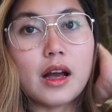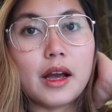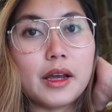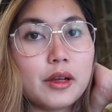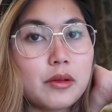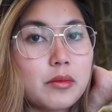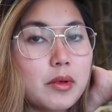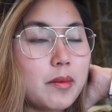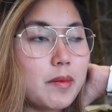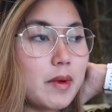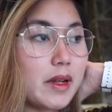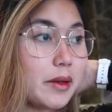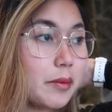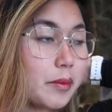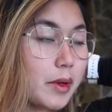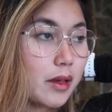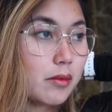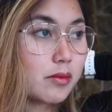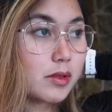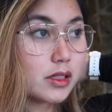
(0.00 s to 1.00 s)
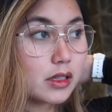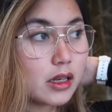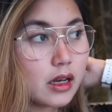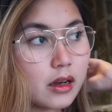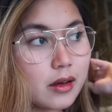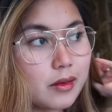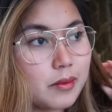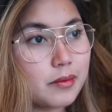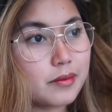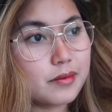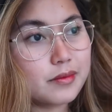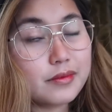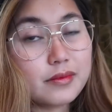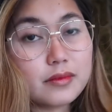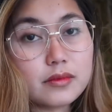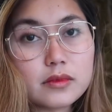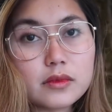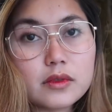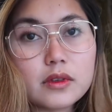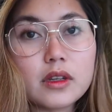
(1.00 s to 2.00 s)
Ayun, my brother babes, um,
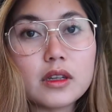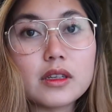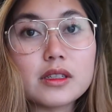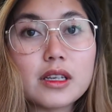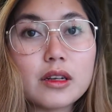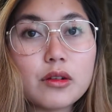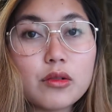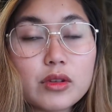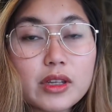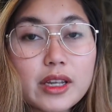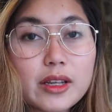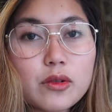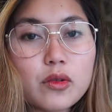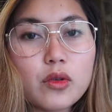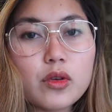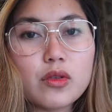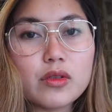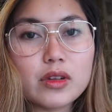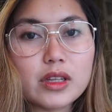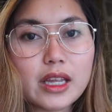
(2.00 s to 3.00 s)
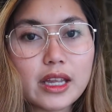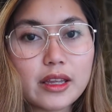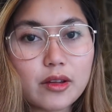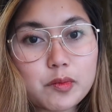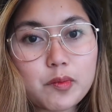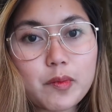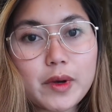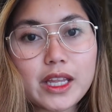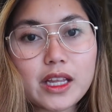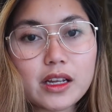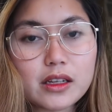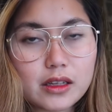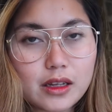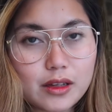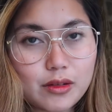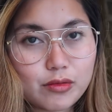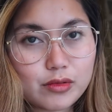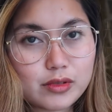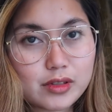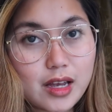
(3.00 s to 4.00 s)
sagutin ko yung tanong. May
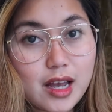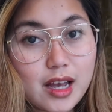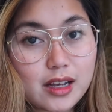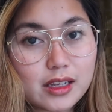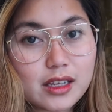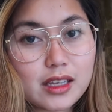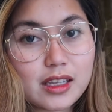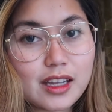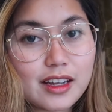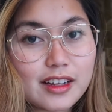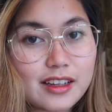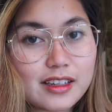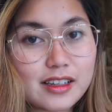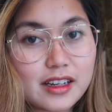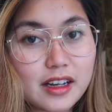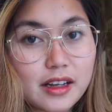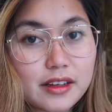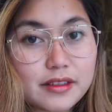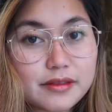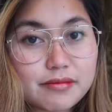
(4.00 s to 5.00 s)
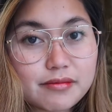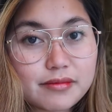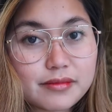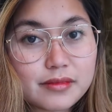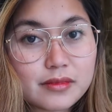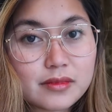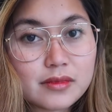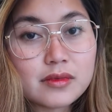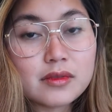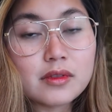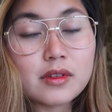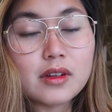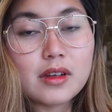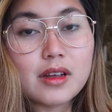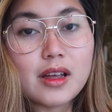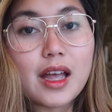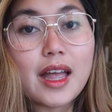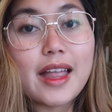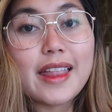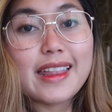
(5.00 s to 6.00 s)
nagtanong sa akin talaga
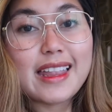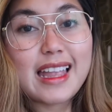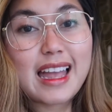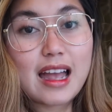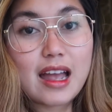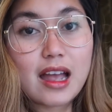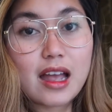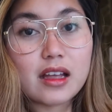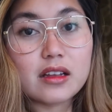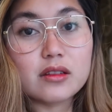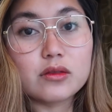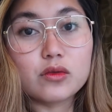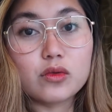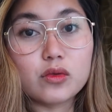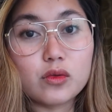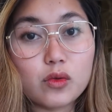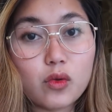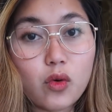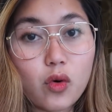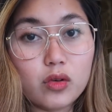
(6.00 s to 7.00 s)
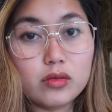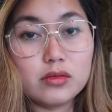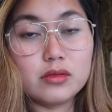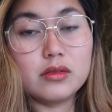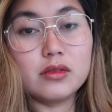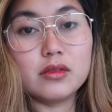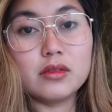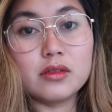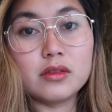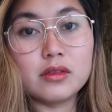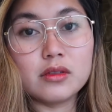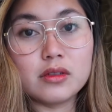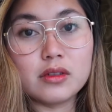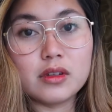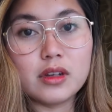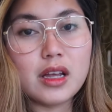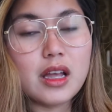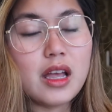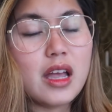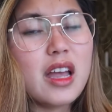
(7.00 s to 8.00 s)
na kung
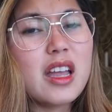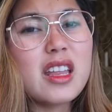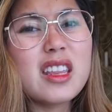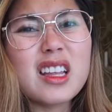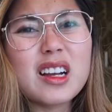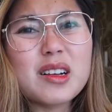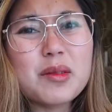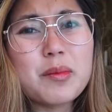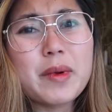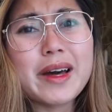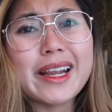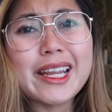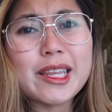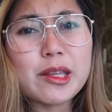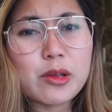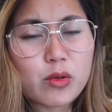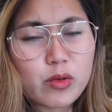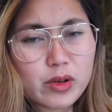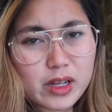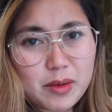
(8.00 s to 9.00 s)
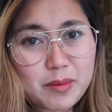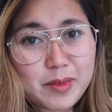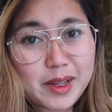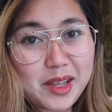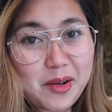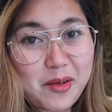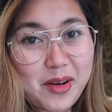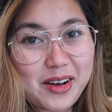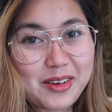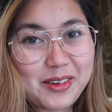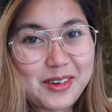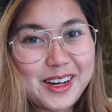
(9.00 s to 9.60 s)
nagparito, kiba daw ako.